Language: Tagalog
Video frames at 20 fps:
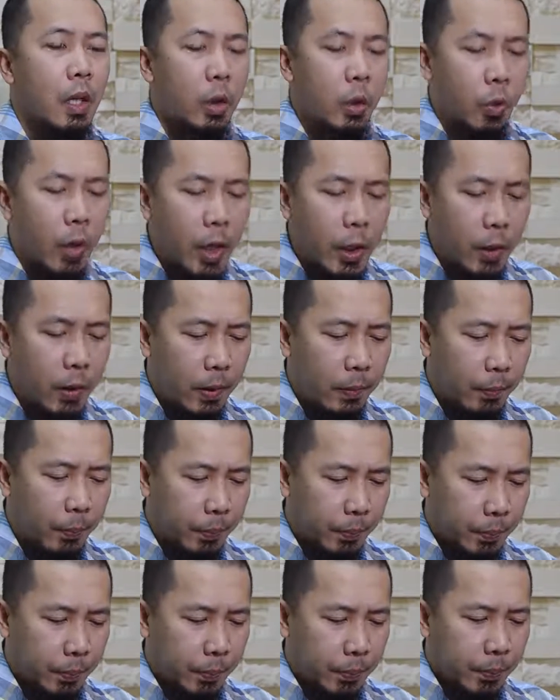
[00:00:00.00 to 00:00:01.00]
So
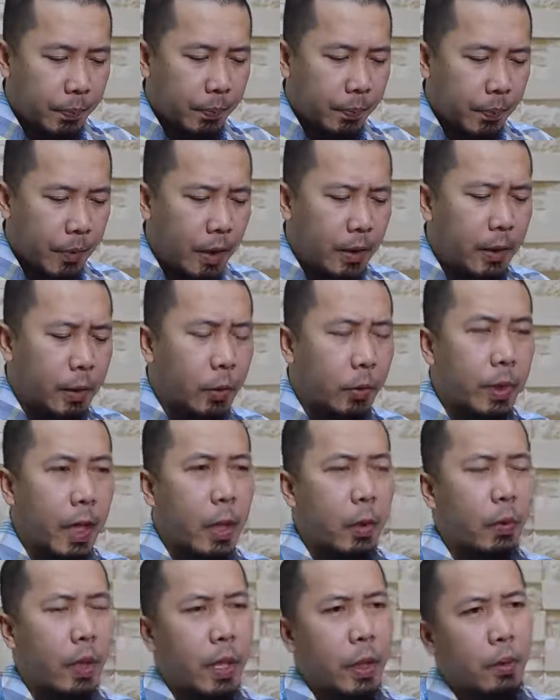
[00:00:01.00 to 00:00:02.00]
ngayon, nandito
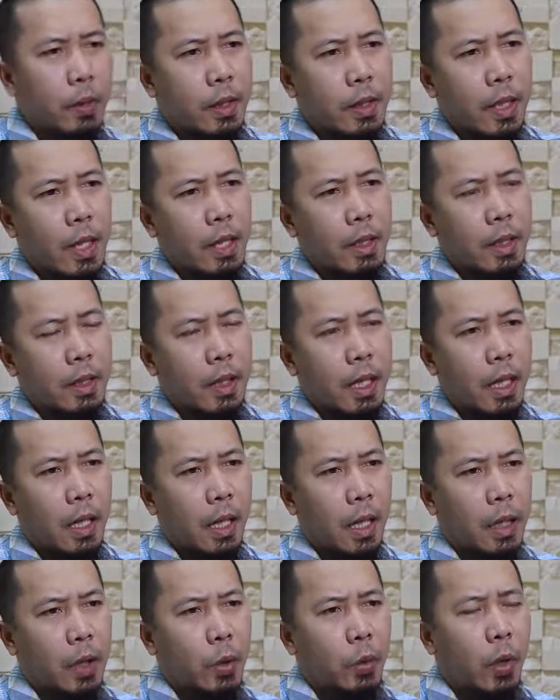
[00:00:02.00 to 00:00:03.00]
tayo ngayon sa ating
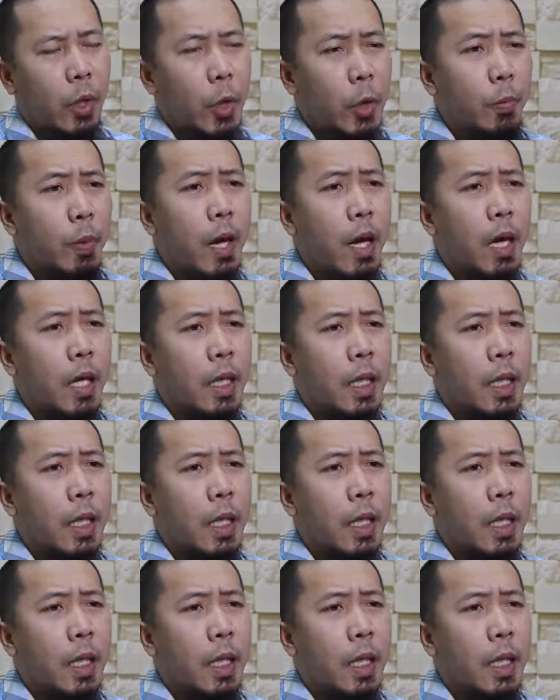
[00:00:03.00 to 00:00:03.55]
talakayin kung ano ba